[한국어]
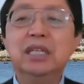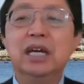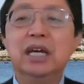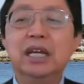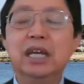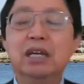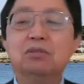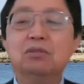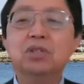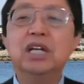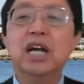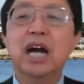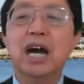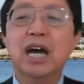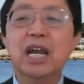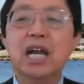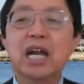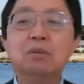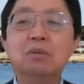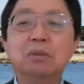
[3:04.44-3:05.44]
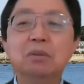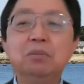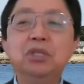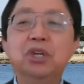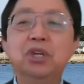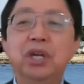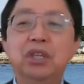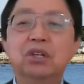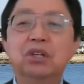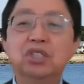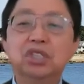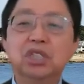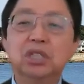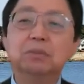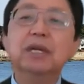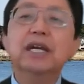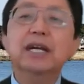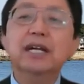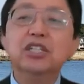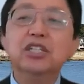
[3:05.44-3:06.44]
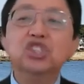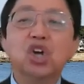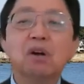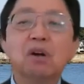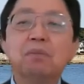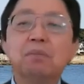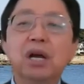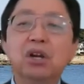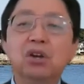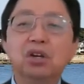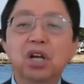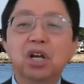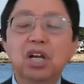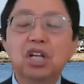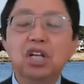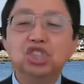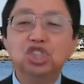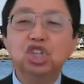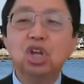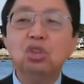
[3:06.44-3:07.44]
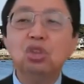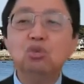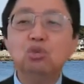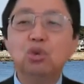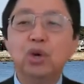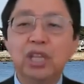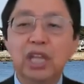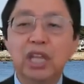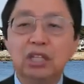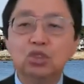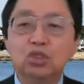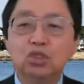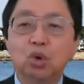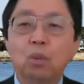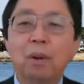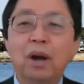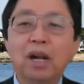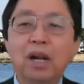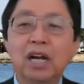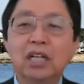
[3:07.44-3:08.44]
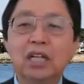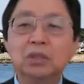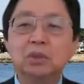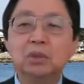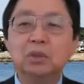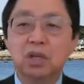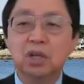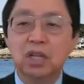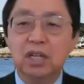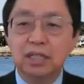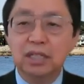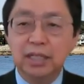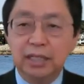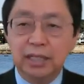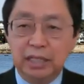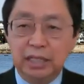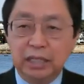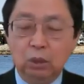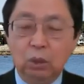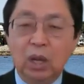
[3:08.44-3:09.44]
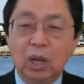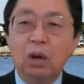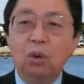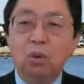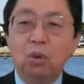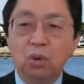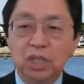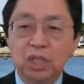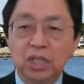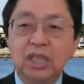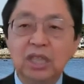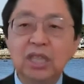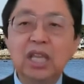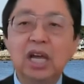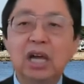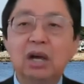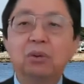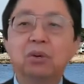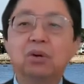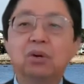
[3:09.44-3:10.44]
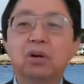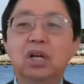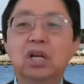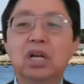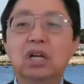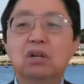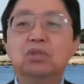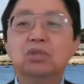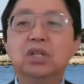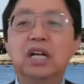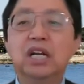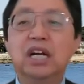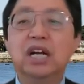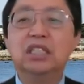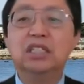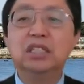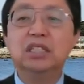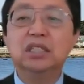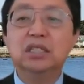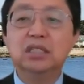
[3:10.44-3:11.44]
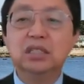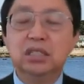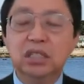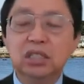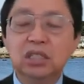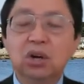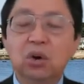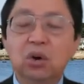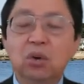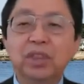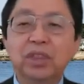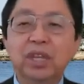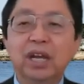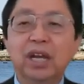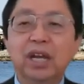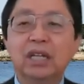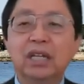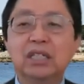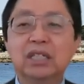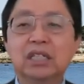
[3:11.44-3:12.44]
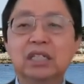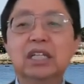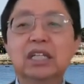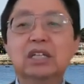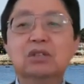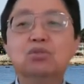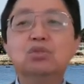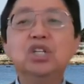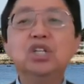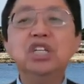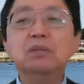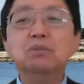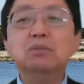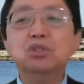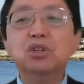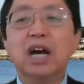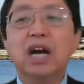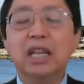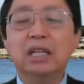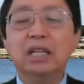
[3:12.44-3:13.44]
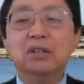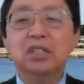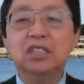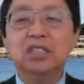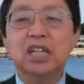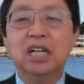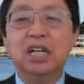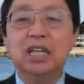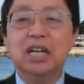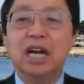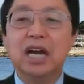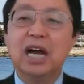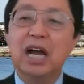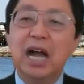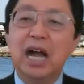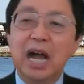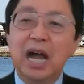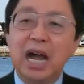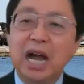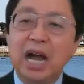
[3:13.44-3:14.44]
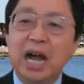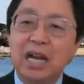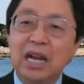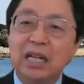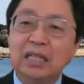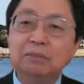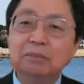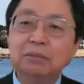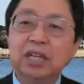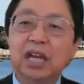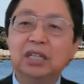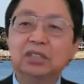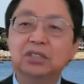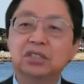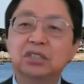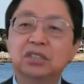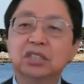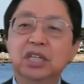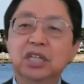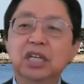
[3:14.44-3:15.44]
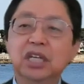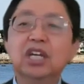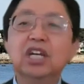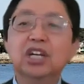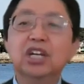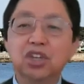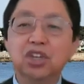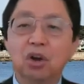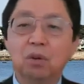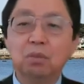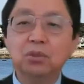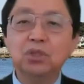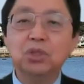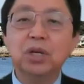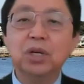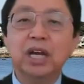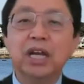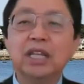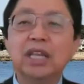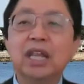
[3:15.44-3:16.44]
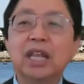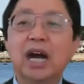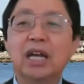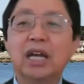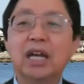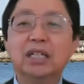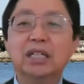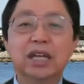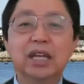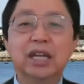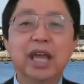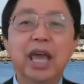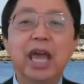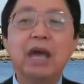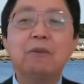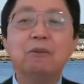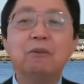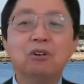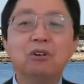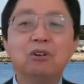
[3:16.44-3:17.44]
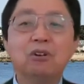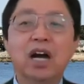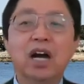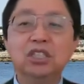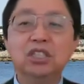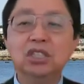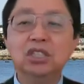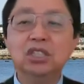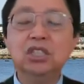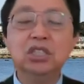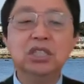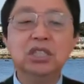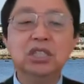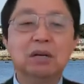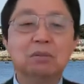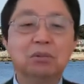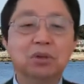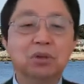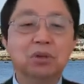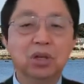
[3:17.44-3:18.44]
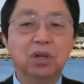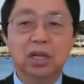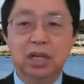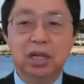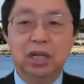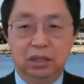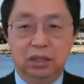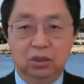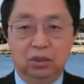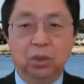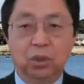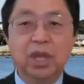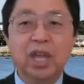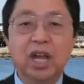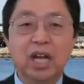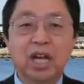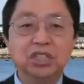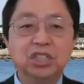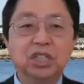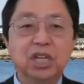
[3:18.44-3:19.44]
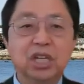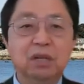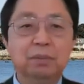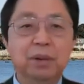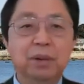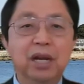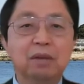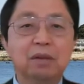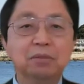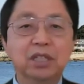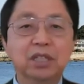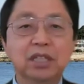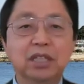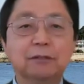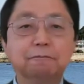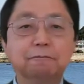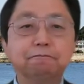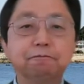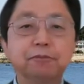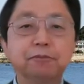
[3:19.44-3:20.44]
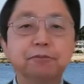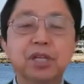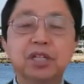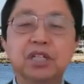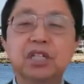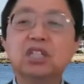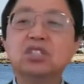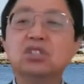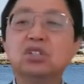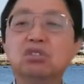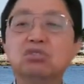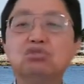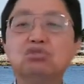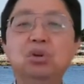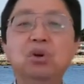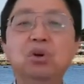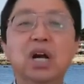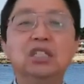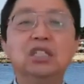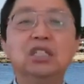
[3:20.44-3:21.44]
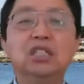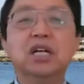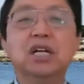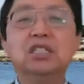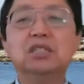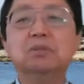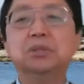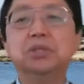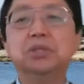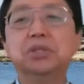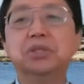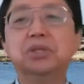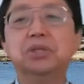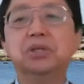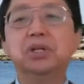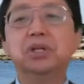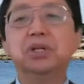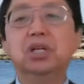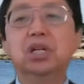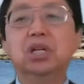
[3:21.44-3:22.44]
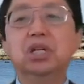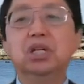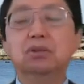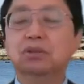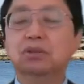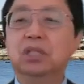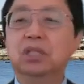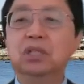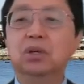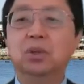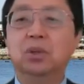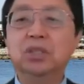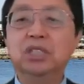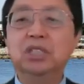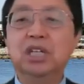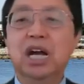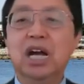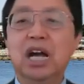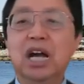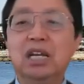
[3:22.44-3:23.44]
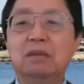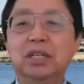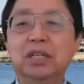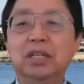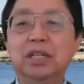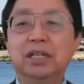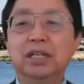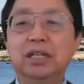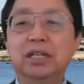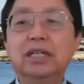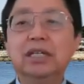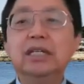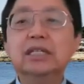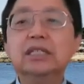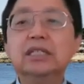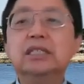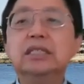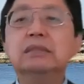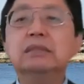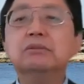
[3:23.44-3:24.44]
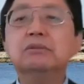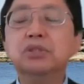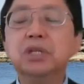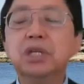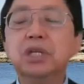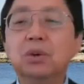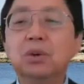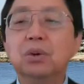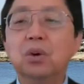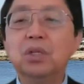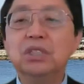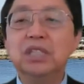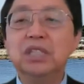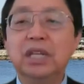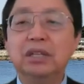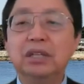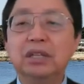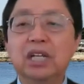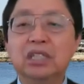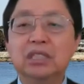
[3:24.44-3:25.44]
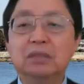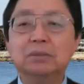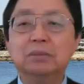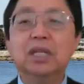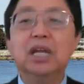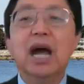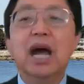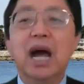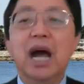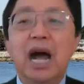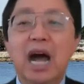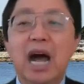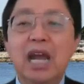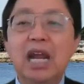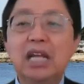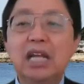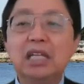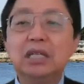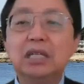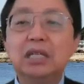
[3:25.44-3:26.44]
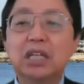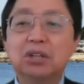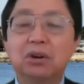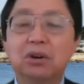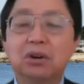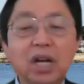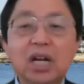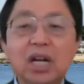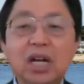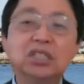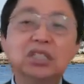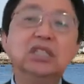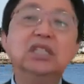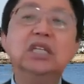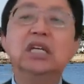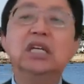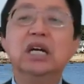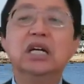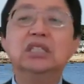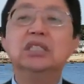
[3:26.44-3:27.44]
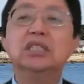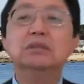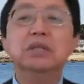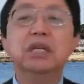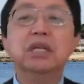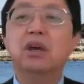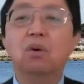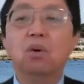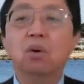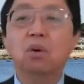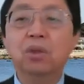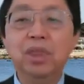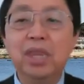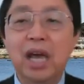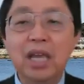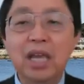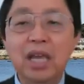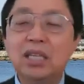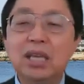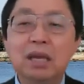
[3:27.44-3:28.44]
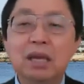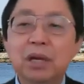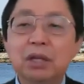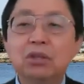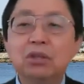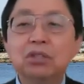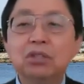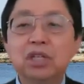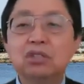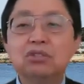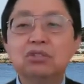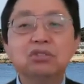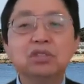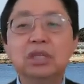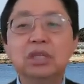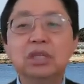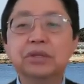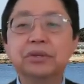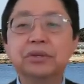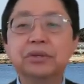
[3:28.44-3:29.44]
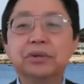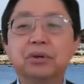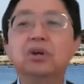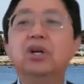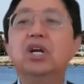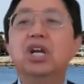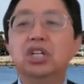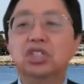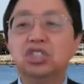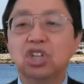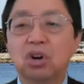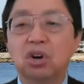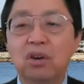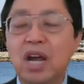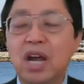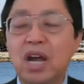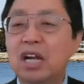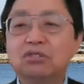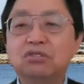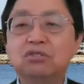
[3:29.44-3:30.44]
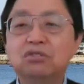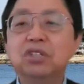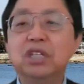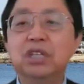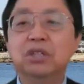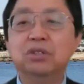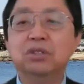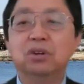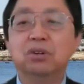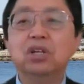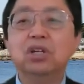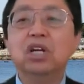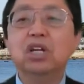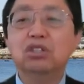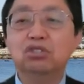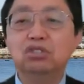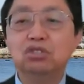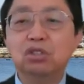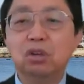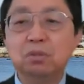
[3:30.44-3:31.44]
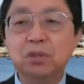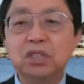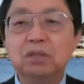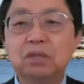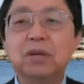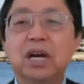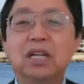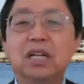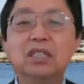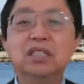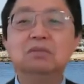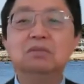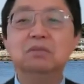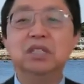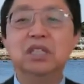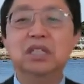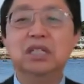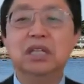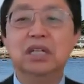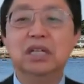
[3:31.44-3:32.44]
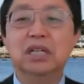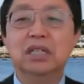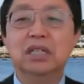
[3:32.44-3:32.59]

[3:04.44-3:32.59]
날에 우리가 하나님을 믿어야 했던 것처럼 정말로 천국에 대한 소망을 가지고 기도하고 인내하고 우리가 즐거운 날에는 우리 힘으로 한 것이 아니라 하나님께 하셨으니 겸손하게 나가는 행운과 진실함으로 동행하시기를 바랍니다. 그래서 두려워하지 마십시오. 우리는 혼자가 아닙니다. 지금은 우리는 혼자 있는 것 같지만 하나님께서 허락하시니까 지금 이렇게 온라인 예배도 드릴 수 있는 거고 전화할 수도 있는 거고 수없이 많습니다.